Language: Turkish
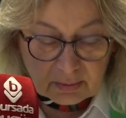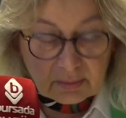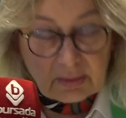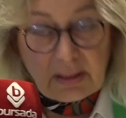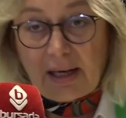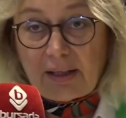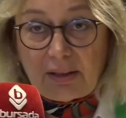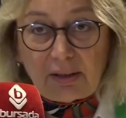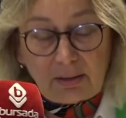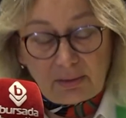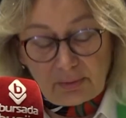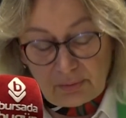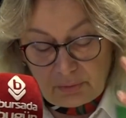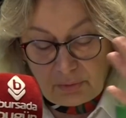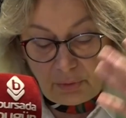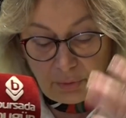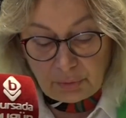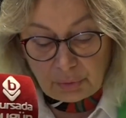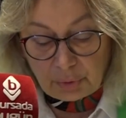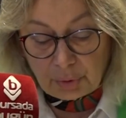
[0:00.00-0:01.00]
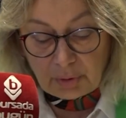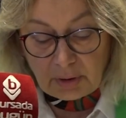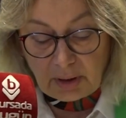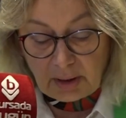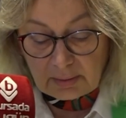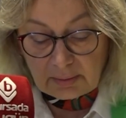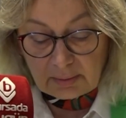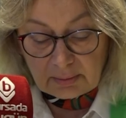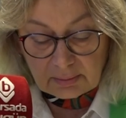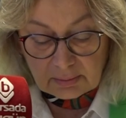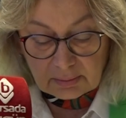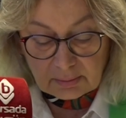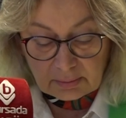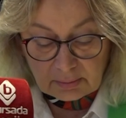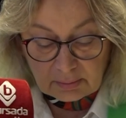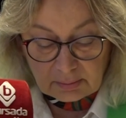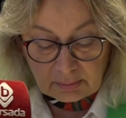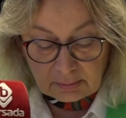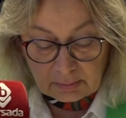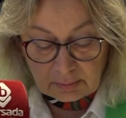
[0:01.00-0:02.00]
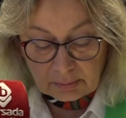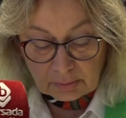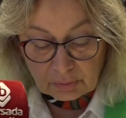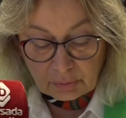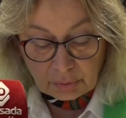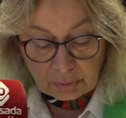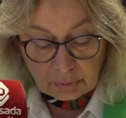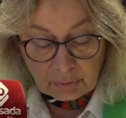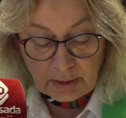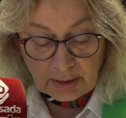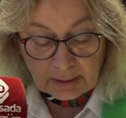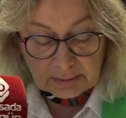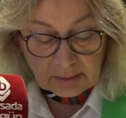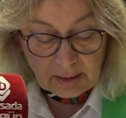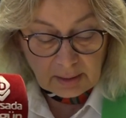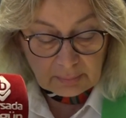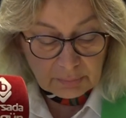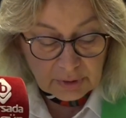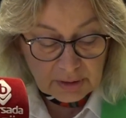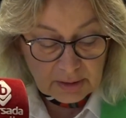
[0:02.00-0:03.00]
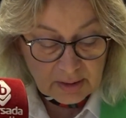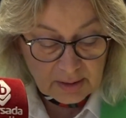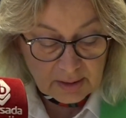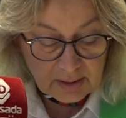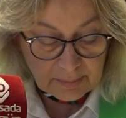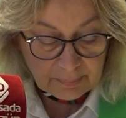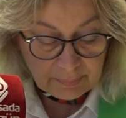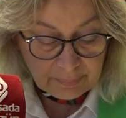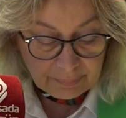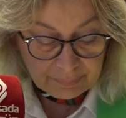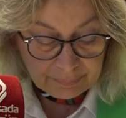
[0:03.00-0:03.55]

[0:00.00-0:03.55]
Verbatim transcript: Yani konuşulan e, konulardan birisi.